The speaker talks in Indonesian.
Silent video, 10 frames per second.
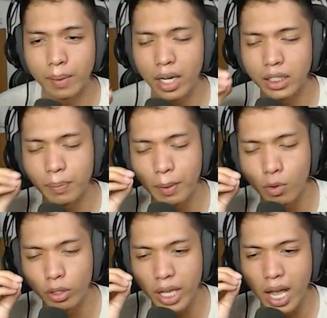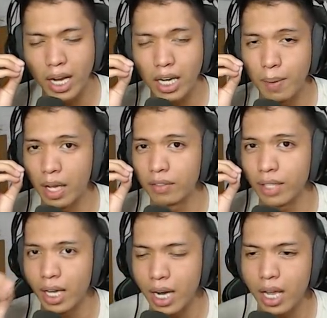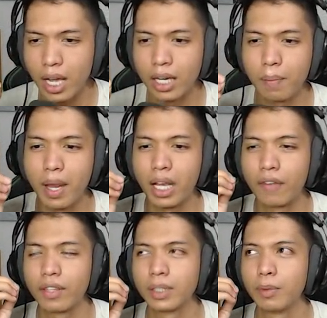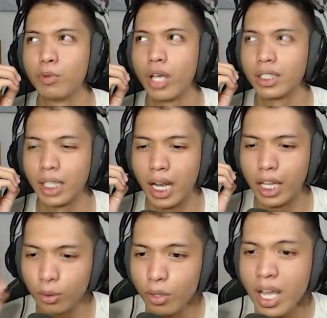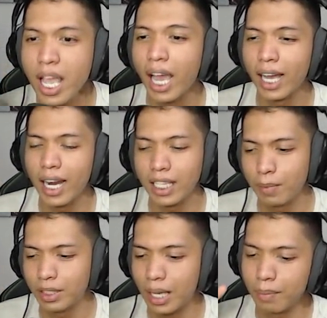sama resepi book yang ada di Minecraft sekarang karena Minecraft resepi book yang sekarang itu kalian hanya bisa